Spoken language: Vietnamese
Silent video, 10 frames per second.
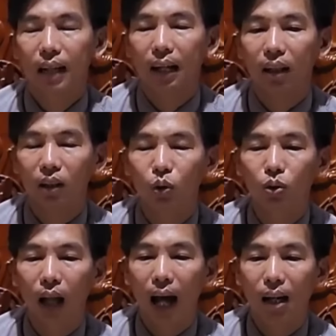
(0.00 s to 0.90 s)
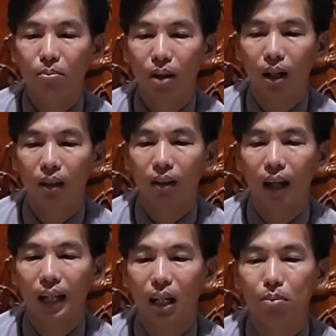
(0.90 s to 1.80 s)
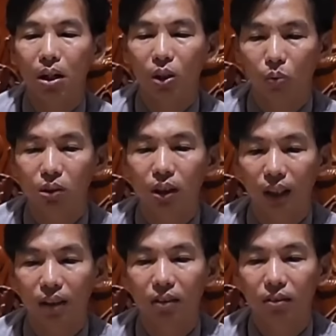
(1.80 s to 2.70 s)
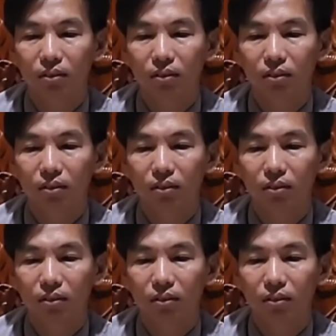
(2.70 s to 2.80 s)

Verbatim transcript: đại tử của ta mà lại dám ăn dụng như vậy